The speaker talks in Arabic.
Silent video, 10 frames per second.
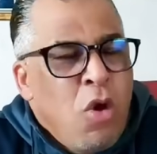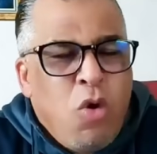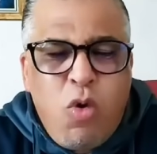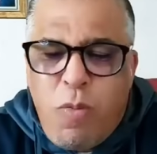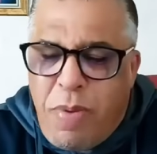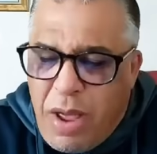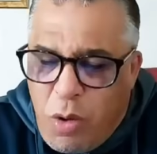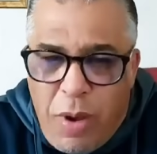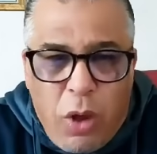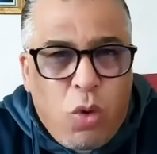
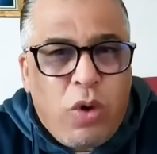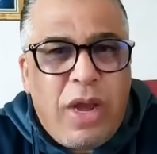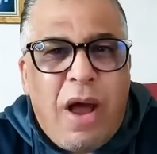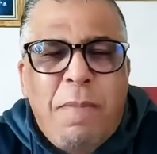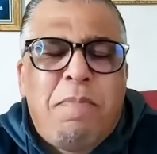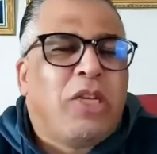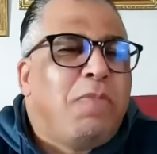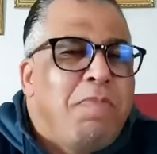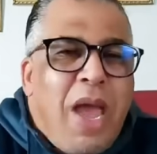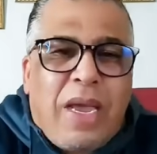وبعروقنا باش
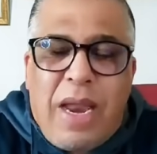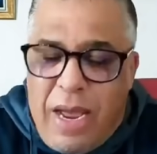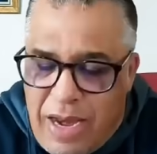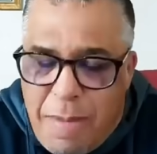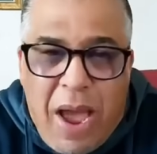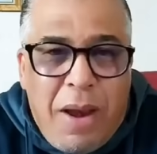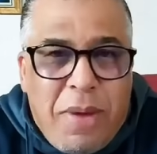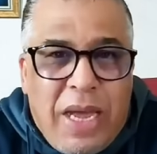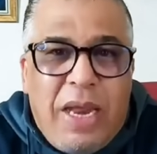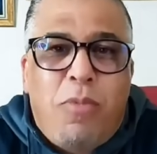ما كان حنا مع
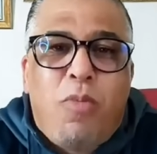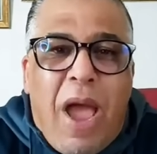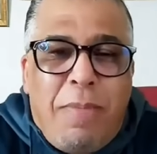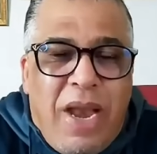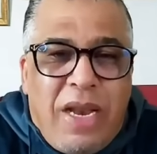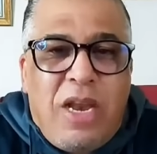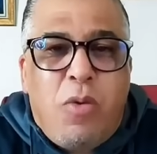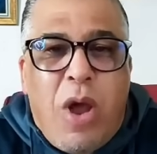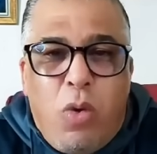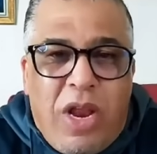المغرب ومع بلادنا
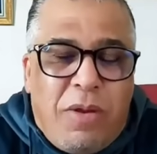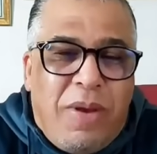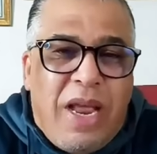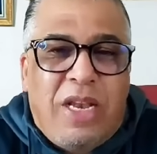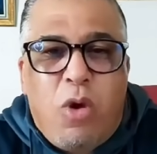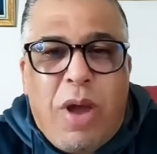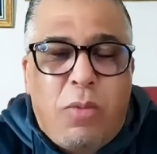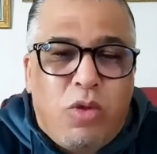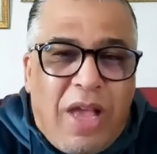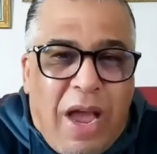ومع اولاد بلادنا ومع
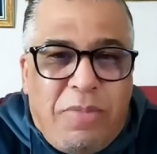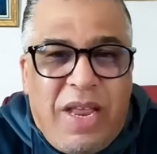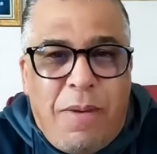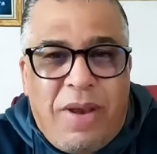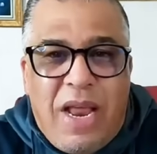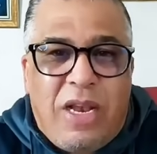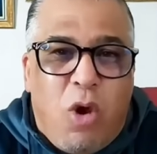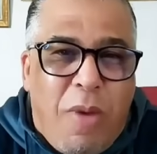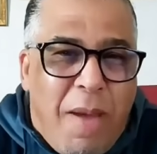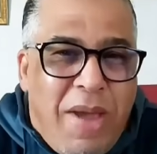المنتخب ديال بلادنا
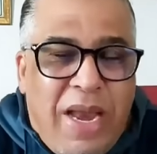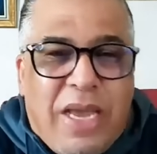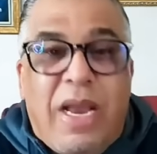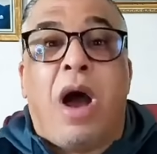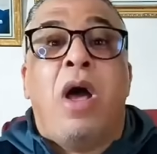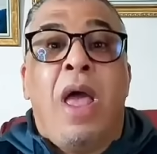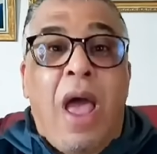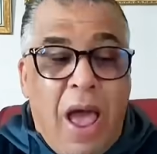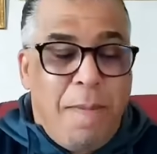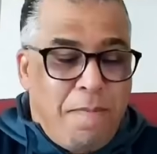ومع ملكنا
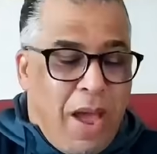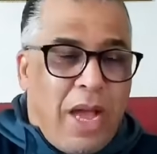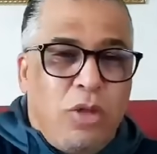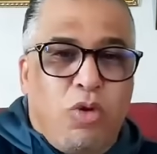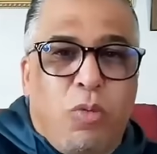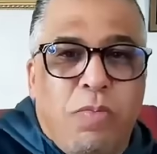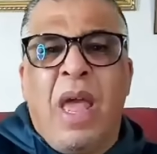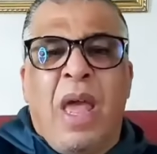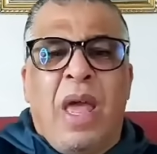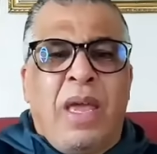اما انتم
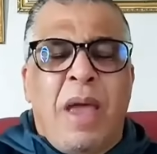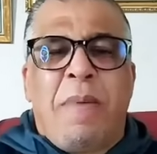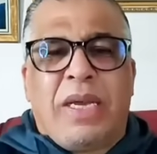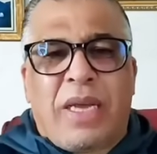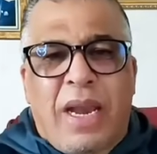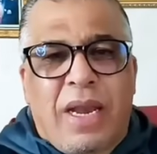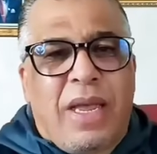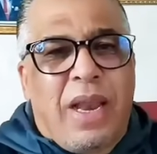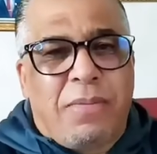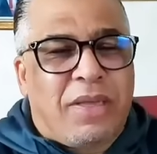يا معشر
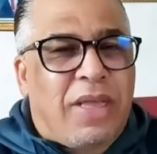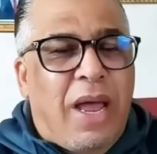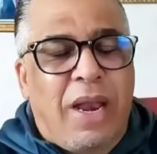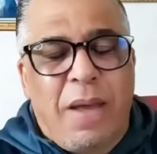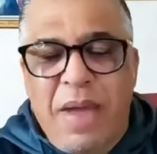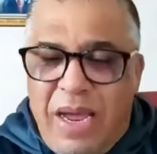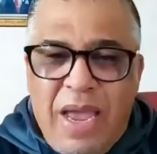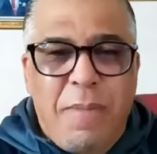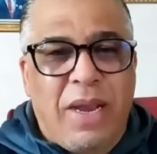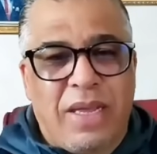الكلاب الضاله مع
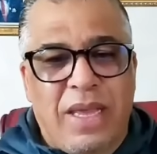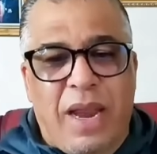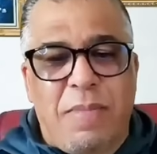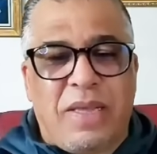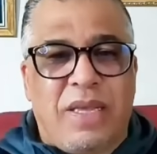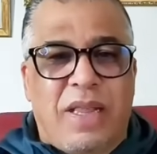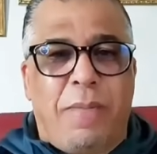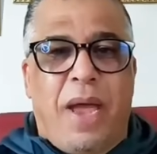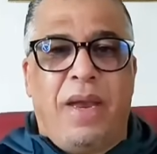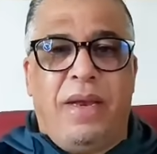كامل احتراماتي
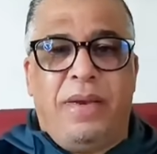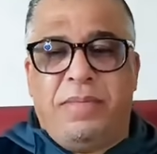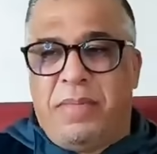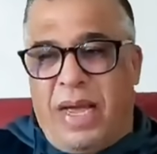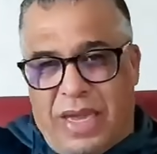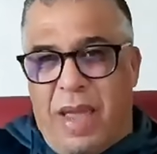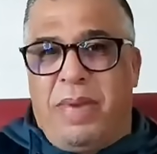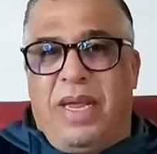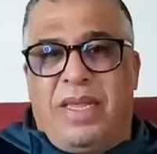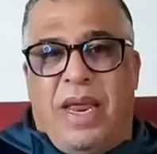طبعا مع
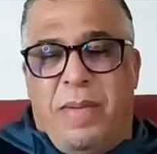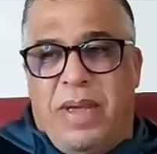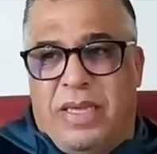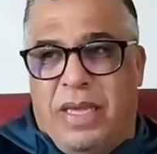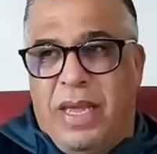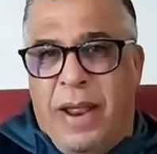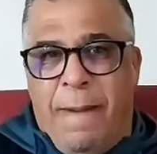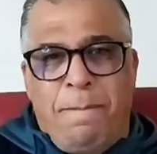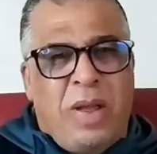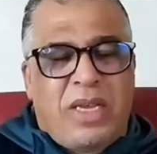كامل احتراماتي
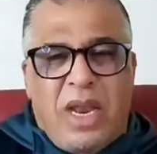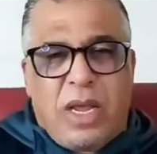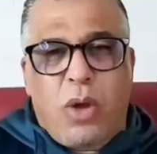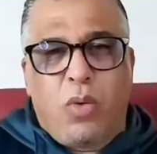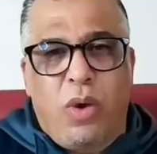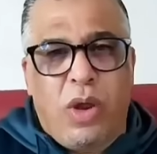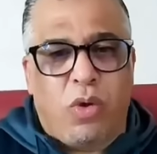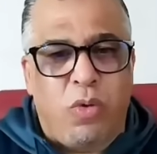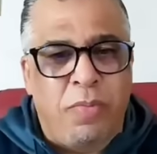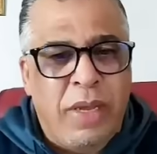علاش انا كنقول
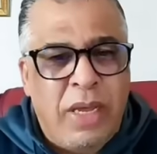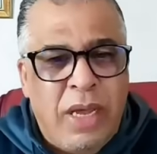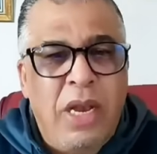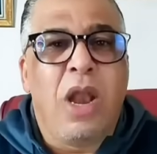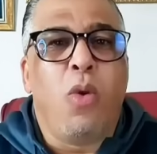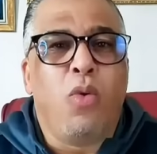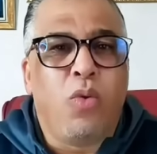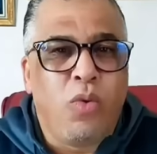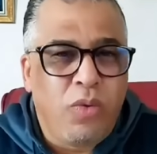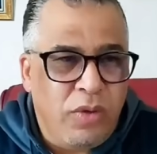لكم لو
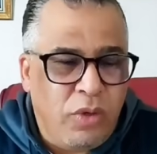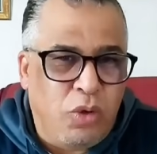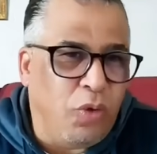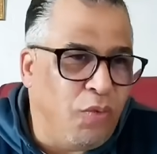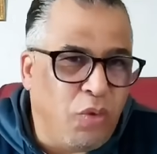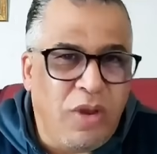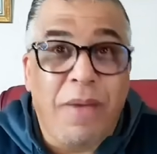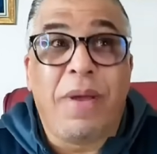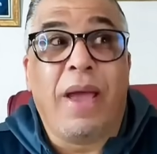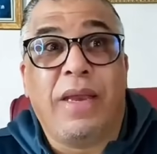تشوفوا
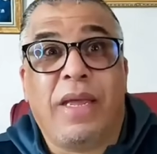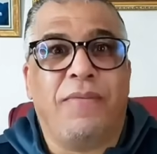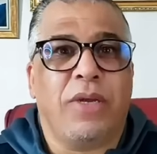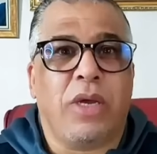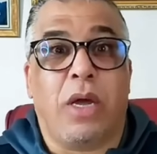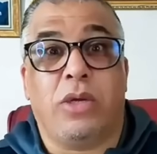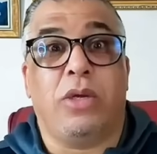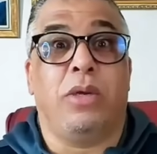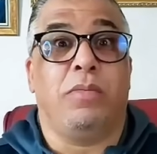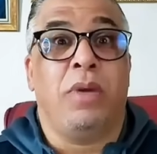دابا يعني كيفاش
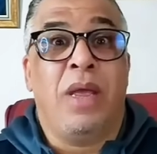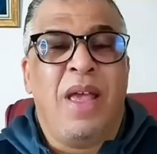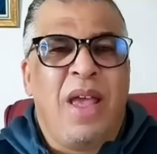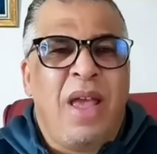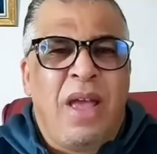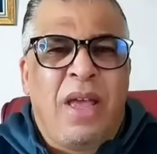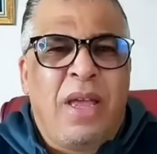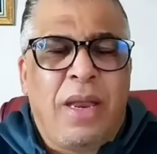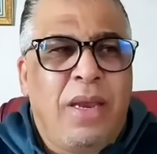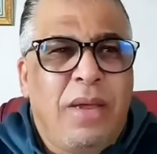خارجين
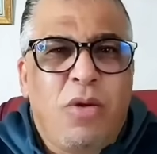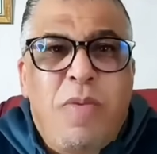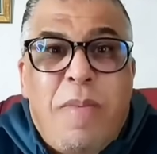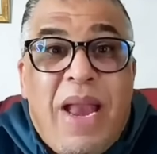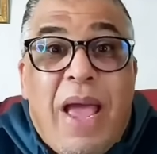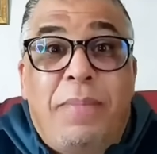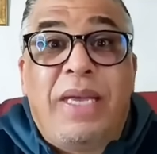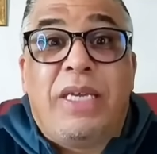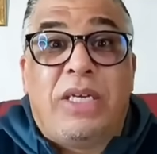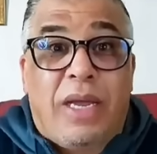يعني هما ما
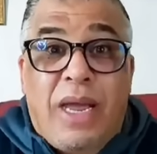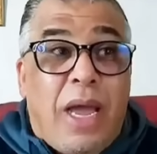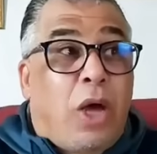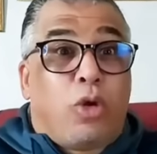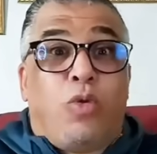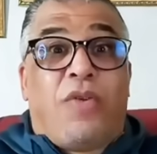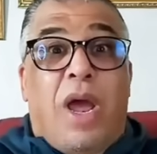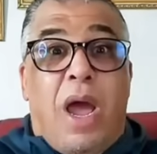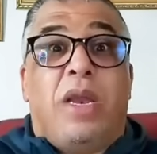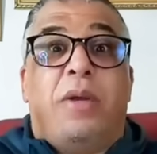لاعبينش حنا كنخرجوا
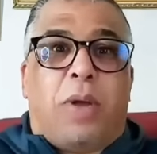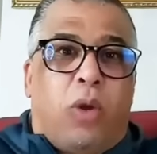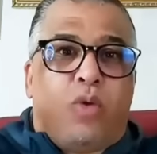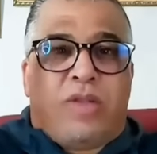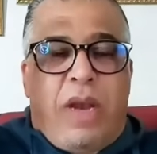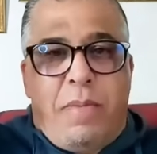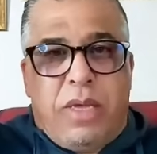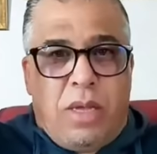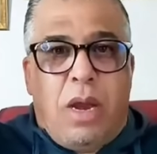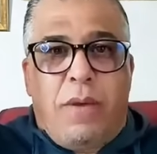فرحانين بريوسنا
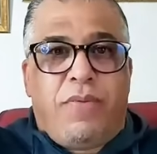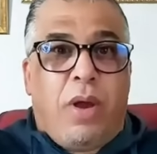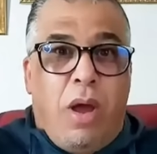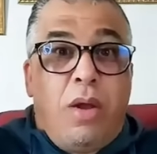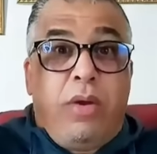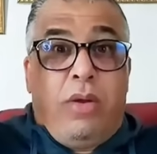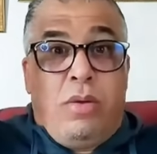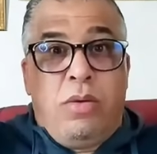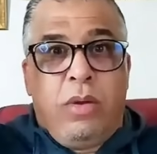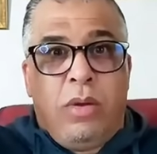مثلا
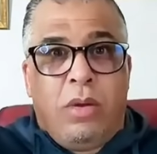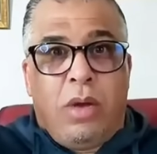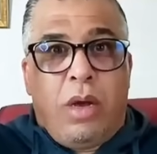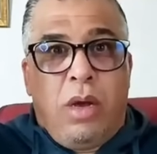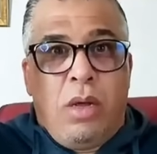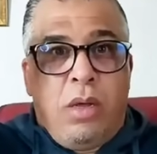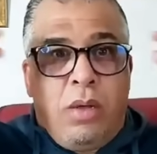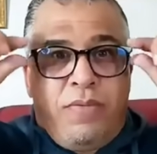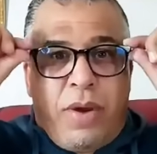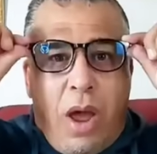فرحانين ها
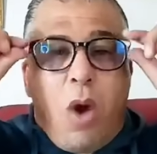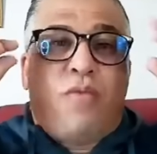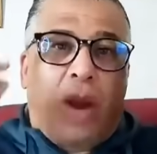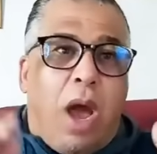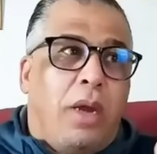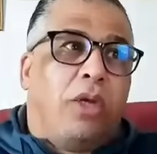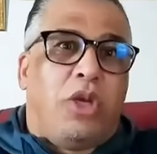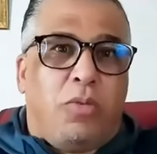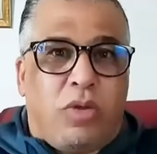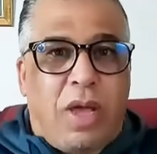فرح او فرحانين
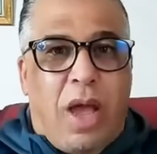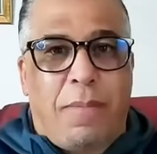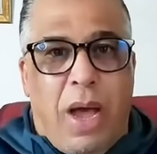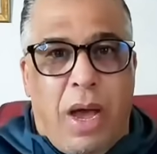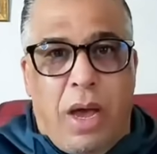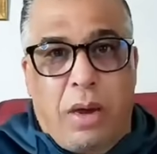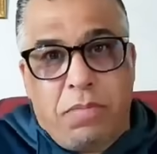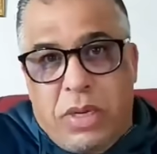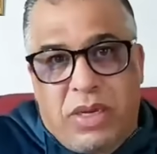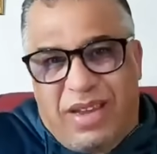شي منتخب اخر
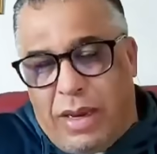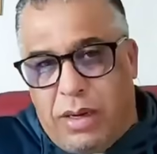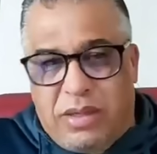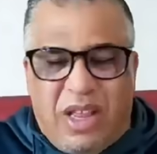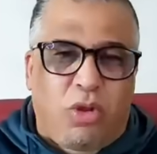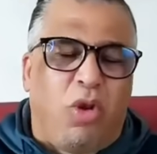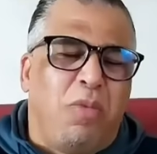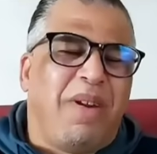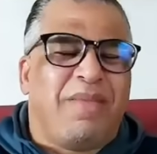ماشي يعني ضدهم